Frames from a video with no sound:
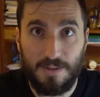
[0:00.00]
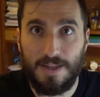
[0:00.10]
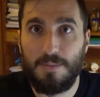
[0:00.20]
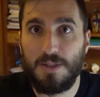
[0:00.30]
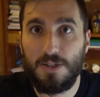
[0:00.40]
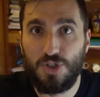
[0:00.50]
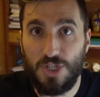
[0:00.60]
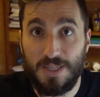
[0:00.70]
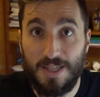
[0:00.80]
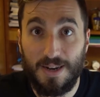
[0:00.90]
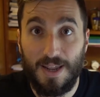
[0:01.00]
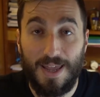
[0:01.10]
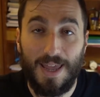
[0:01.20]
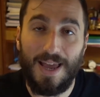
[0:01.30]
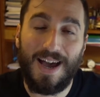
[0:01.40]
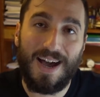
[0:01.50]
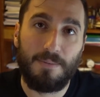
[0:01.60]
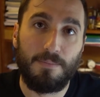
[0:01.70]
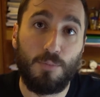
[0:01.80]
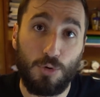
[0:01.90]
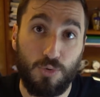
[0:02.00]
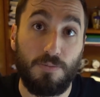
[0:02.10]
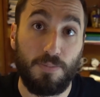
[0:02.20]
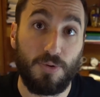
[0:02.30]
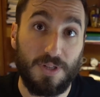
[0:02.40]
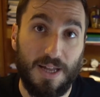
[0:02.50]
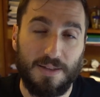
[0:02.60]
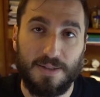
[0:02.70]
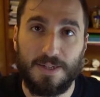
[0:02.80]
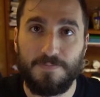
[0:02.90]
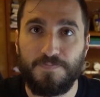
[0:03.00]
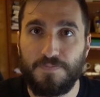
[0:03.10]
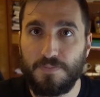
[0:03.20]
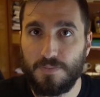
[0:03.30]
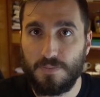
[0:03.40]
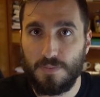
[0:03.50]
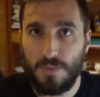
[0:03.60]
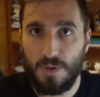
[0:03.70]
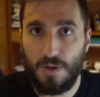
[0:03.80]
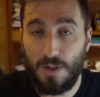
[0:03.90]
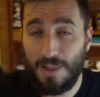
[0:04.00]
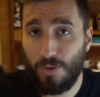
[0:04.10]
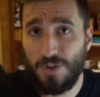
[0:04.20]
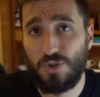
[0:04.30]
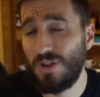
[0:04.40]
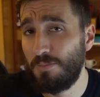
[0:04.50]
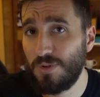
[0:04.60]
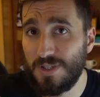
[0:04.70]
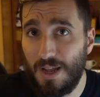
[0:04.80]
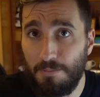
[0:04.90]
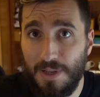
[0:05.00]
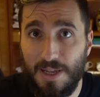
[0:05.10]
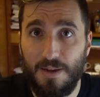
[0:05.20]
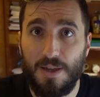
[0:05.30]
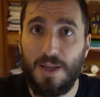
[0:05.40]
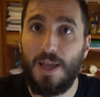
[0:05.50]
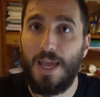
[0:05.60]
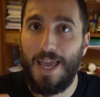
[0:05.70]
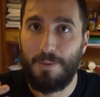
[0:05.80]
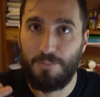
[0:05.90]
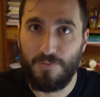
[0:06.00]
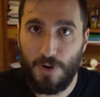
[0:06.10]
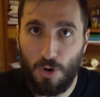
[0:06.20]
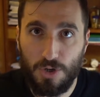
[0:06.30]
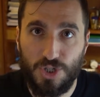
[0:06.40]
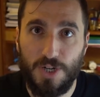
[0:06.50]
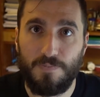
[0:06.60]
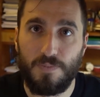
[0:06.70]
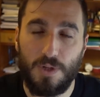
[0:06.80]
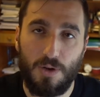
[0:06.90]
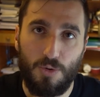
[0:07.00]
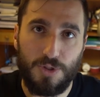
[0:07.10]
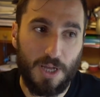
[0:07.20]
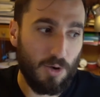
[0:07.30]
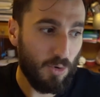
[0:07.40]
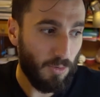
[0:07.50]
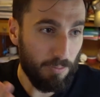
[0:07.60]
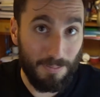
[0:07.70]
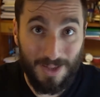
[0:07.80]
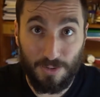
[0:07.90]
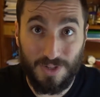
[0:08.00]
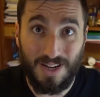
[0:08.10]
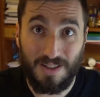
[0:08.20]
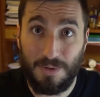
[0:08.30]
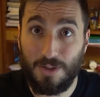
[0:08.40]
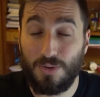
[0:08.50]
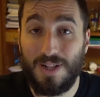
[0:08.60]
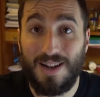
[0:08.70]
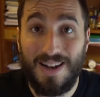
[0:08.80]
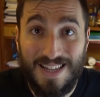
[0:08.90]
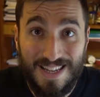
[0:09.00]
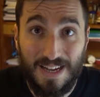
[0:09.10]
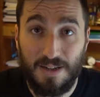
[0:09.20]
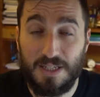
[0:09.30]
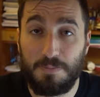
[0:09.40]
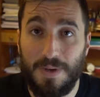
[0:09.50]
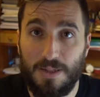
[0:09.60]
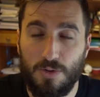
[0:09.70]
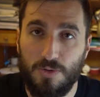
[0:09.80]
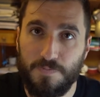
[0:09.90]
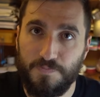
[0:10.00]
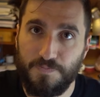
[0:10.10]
in termini di jitter è molto importante. La connessione è più stabile, è più veloce, ottengo meno degradamento della linea rispetto